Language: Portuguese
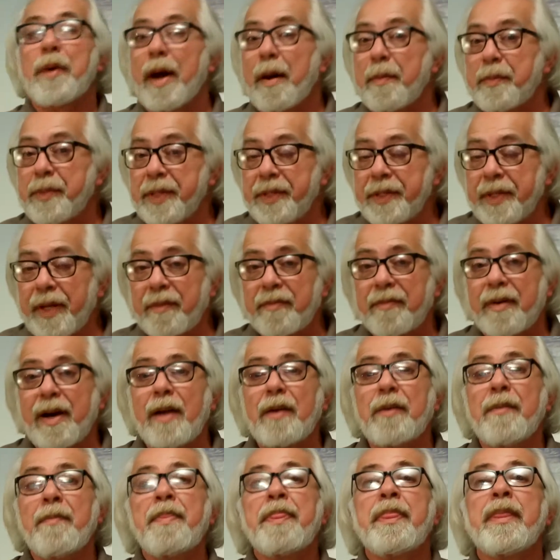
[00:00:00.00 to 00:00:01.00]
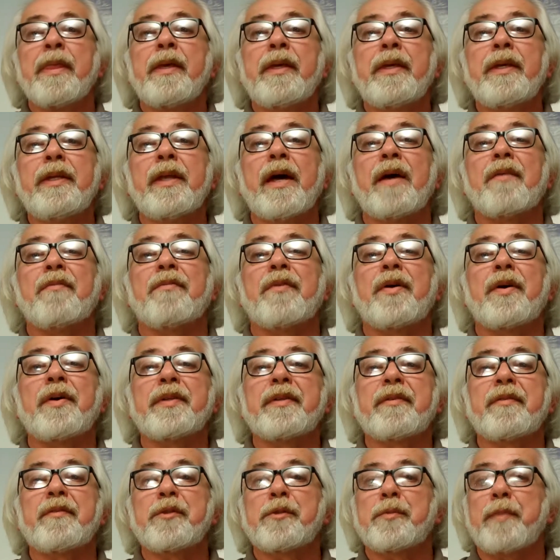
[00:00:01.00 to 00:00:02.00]
um rápido intervalo e na
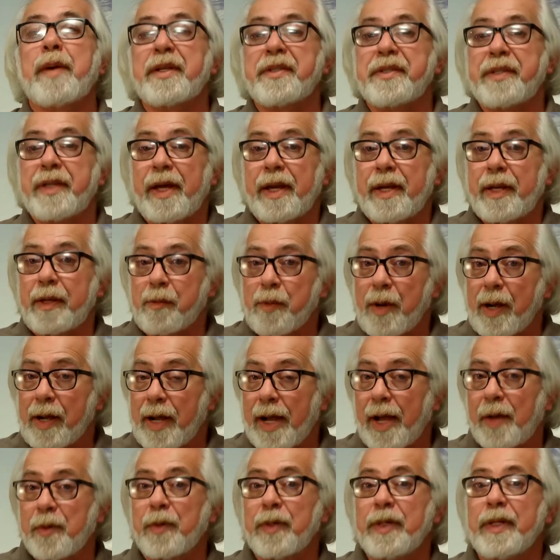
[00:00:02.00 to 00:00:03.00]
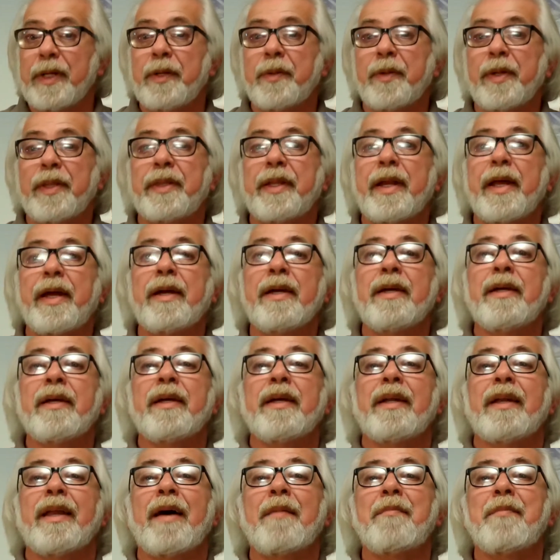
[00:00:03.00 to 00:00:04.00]
volta vamos passear aí com a Carolina e o André
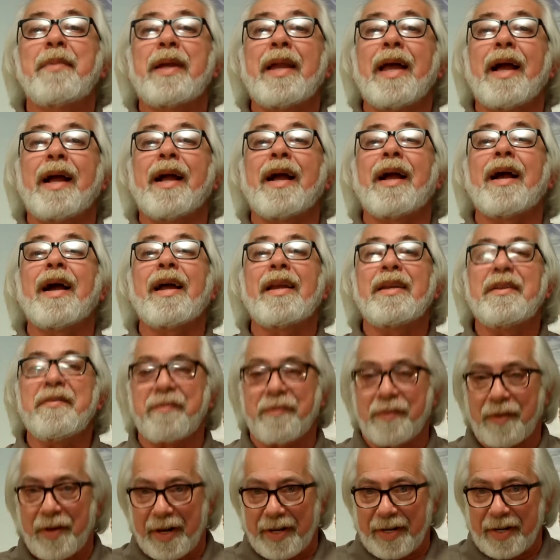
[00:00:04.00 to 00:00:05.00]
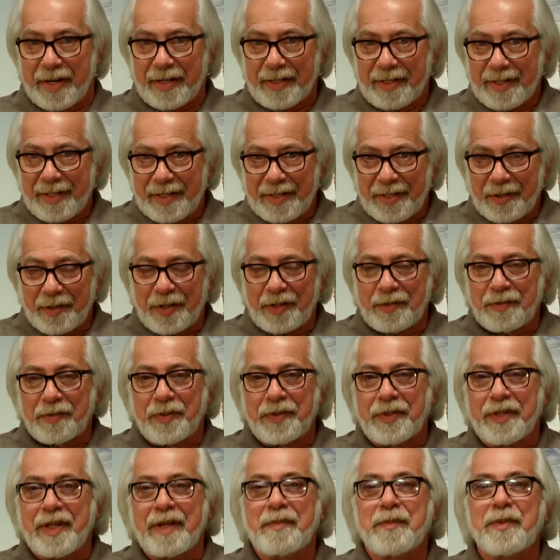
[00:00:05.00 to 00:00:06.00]
lá pela Califórnia. Nós
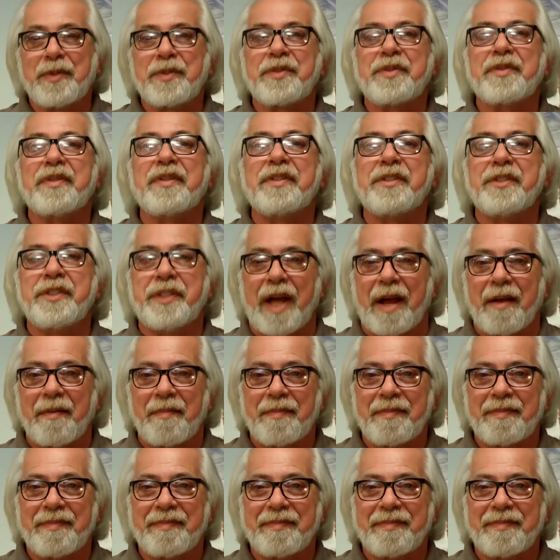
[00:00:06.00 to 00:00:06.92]
voltamos já.